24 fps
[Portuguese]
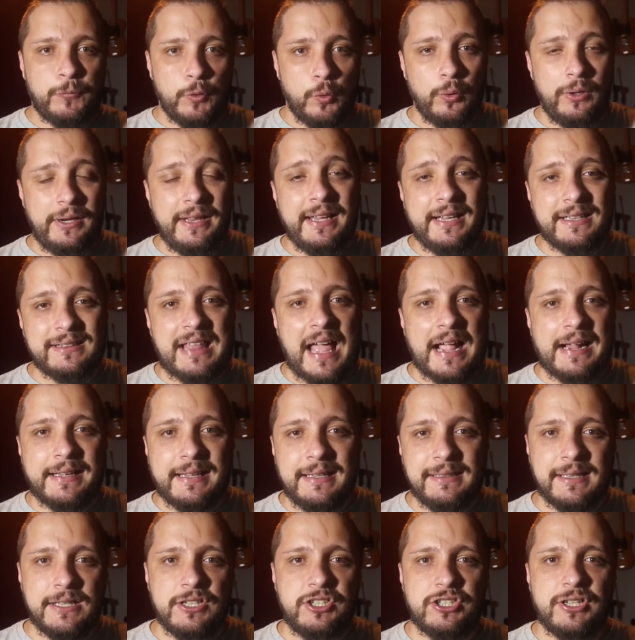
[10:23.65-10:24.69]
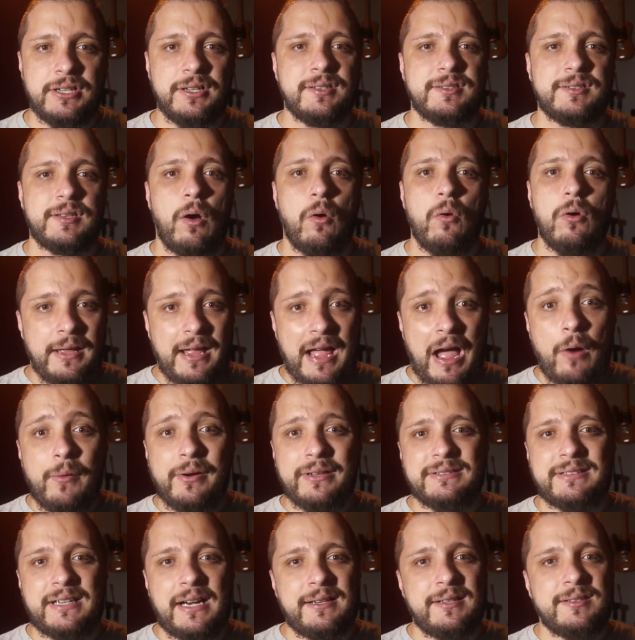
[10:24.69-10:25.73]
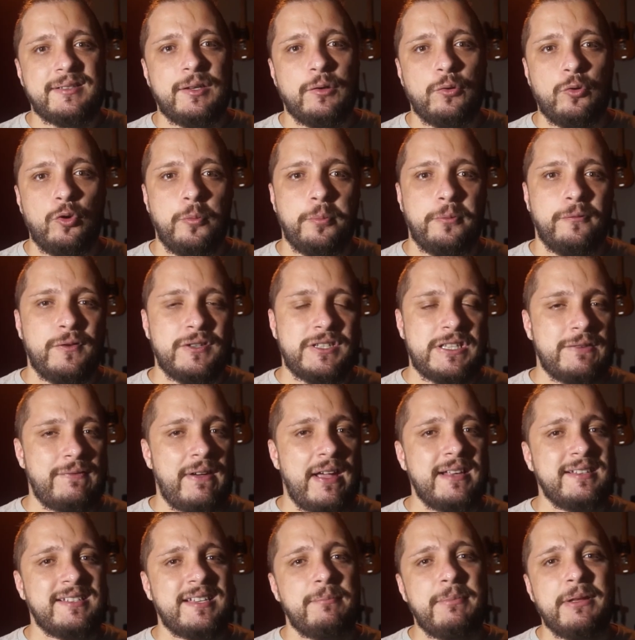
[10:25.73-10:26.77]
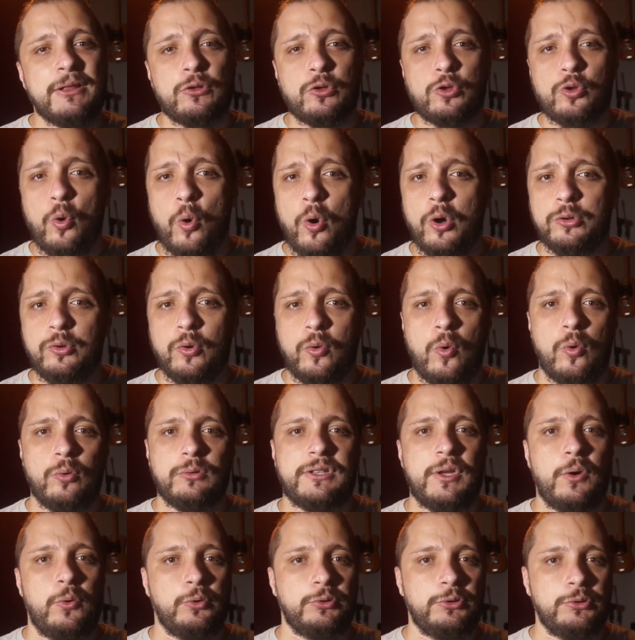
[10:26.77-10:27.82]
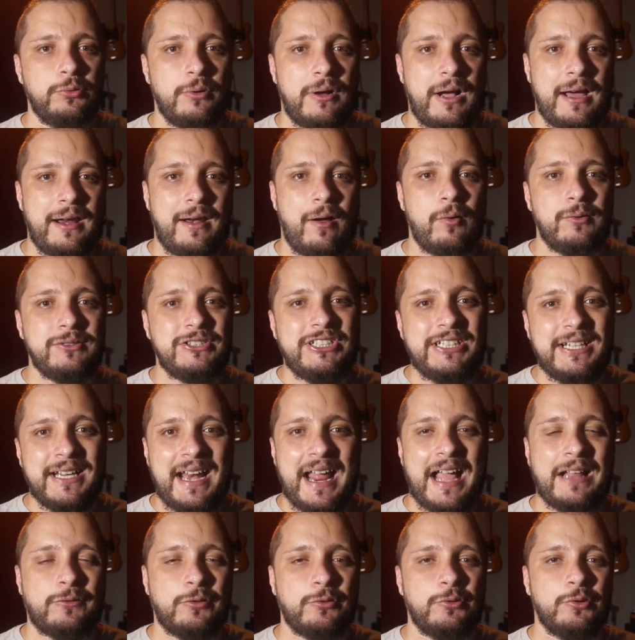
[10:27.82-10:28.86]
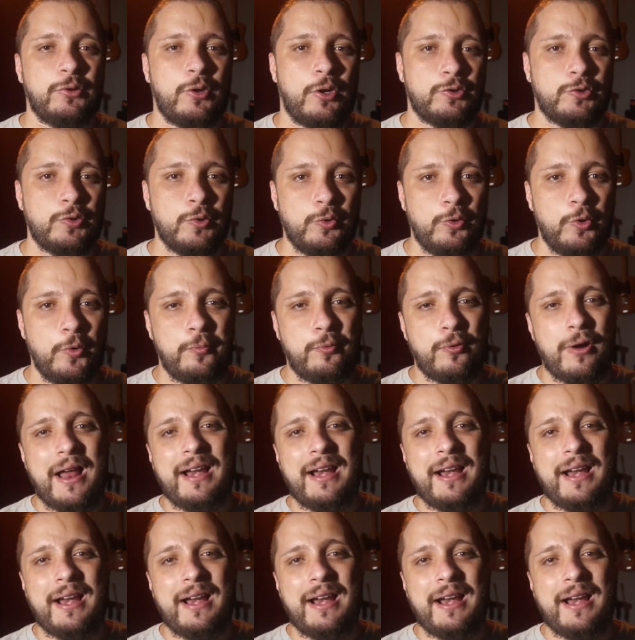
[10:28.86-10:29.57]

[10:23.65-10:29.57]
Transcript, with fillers: O link está aqui na descrição. Ao entrar nesse grupo, você vai receber todo o conteúdo do canal direto no nosso grupo,